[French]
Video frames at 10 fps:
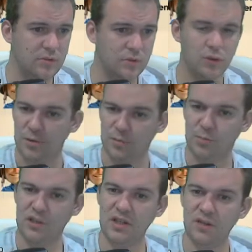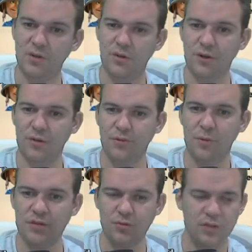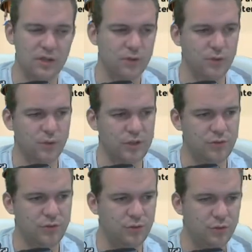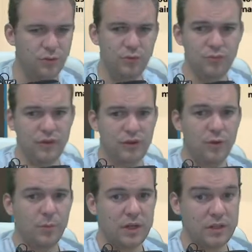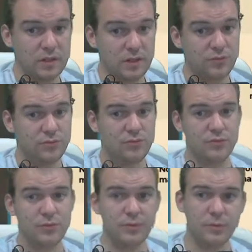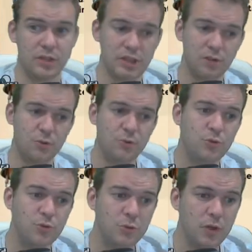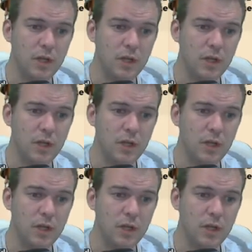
Donc, petite euh, information d'ailleurs, tant qu'on est dessus, vous avez dû remarquer si vous suivez ma chaîne YouTube,